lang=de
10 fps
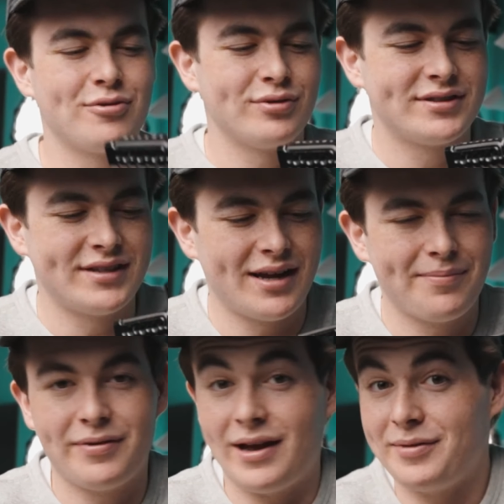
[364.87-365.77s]
gutes
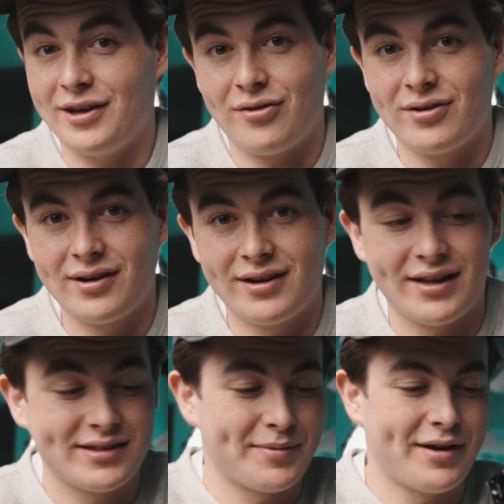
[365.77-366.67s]
Setup, habe ich auch
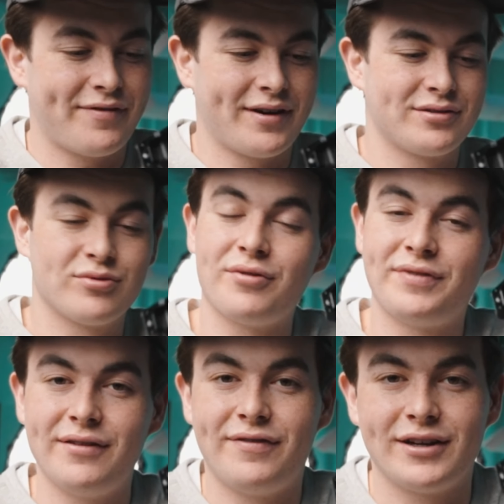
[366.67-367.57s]
ganz am Anfang so auf
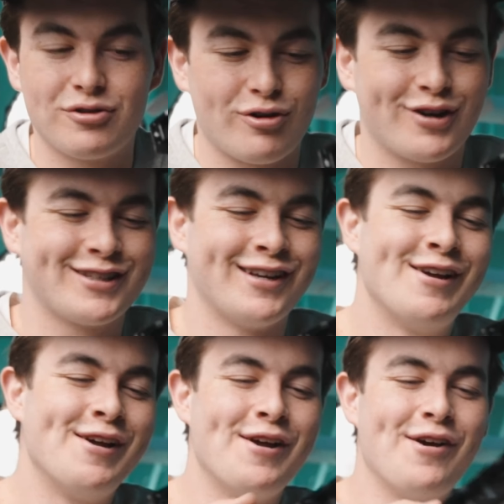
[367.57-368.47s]
jeden Fall gerockt.
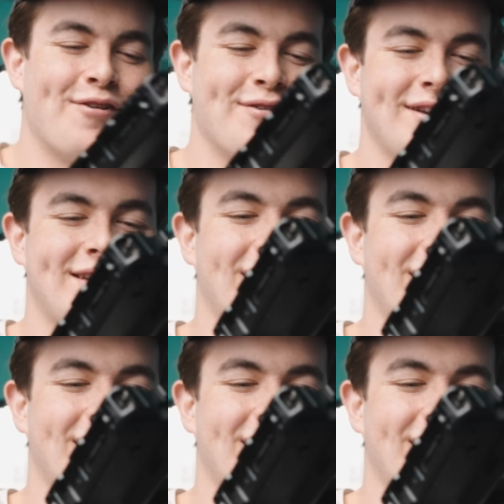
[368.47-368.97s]
Und ich